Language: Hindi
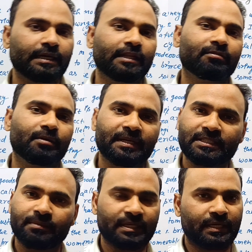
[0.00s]
अनिक्वल मैच
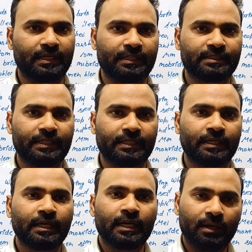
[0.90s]
हमें करने नहीं चाहिए
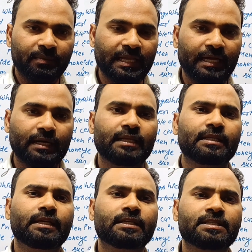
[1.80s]
हमें क्या करना
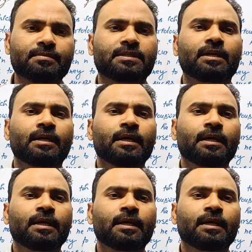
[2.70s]
चाहिए सबसे